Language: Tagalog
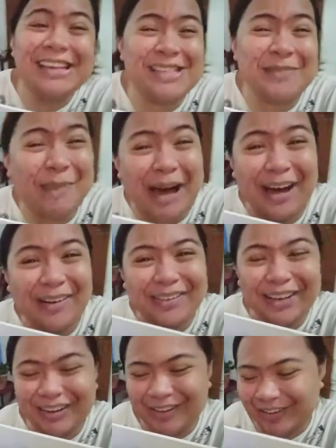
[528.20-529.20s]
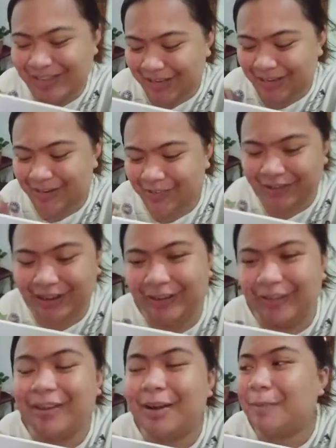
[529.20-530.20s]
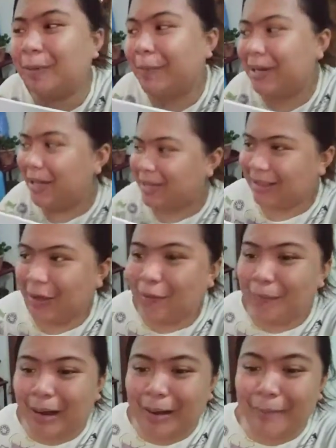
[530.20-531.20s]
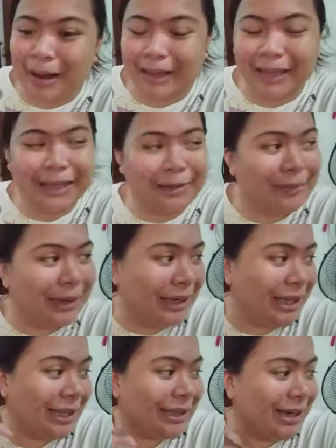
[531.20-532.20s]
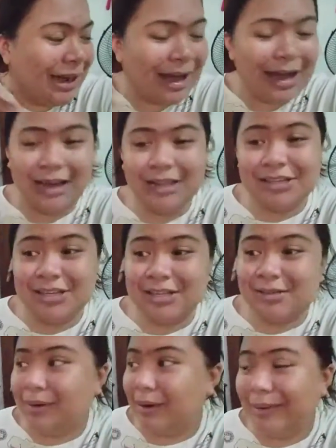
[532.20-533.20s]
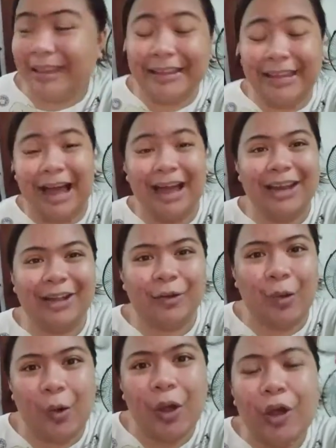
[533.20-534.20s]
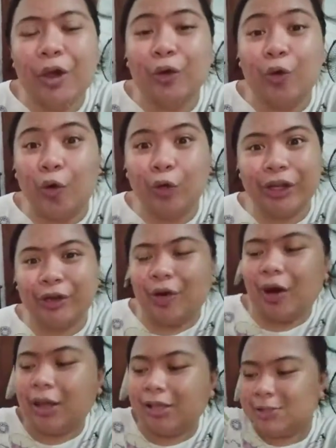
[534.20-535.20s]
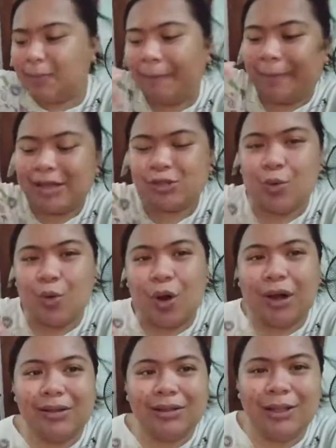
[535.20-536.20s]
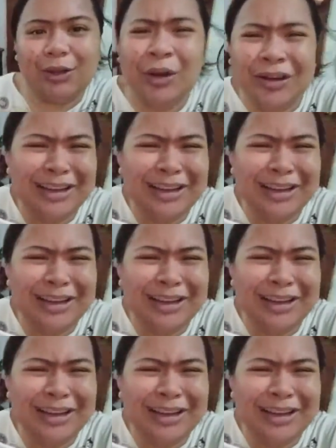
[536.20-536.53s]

Isa pa ako, eh, no? Isa din akong ganun. Kapag minahita ko mga bagay na maliliit na nakakalat siya sa mga dadaanan ko, kukunin ko agad yung papasok ko agad dito.